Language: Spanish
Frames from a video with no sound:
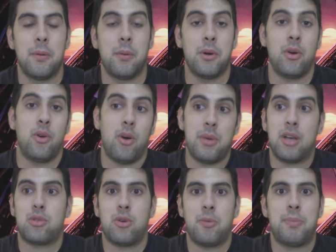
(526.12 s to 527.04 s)
Pero bueno, luego
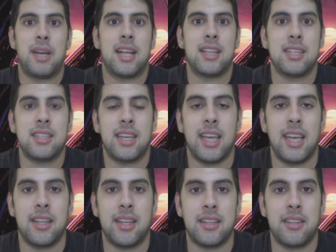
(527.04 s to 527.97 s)
había otros piratas
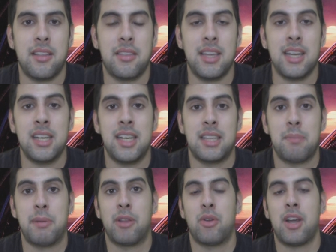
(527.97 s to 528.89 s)
que, te decían que
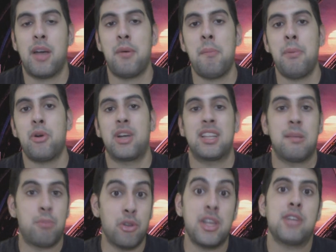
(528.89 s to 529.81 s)
te perdonaban, pero que
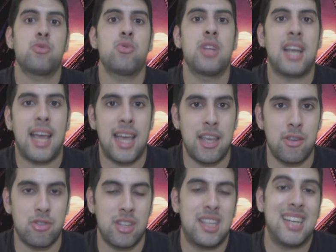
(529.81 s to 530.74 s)
te podías unir a
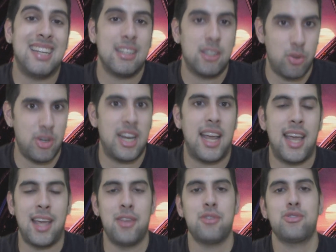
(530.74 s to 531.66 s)
ellos, te tenías que unir
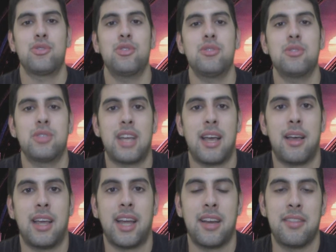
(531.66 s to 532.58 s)
a ellos, ¿no? O
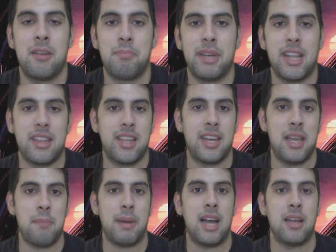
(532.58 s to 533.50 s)
sea, ejercer
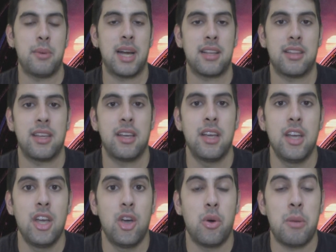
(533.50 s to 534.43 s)
piratería para librarte.
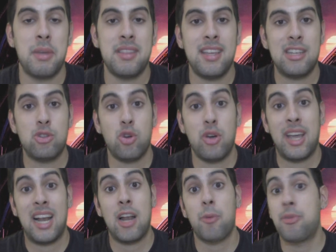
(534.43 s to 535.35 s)
Obviamente esto
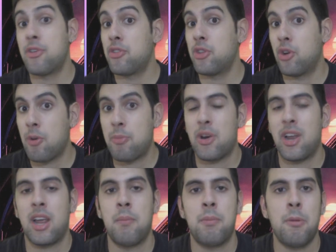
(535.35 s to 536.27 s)
era la opción de oro,
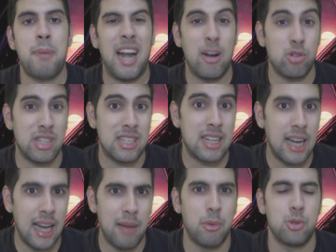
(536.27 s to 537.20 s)
por ejemplo, para los
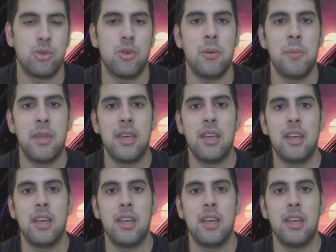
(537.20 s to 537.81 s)
esclavos, ¿no?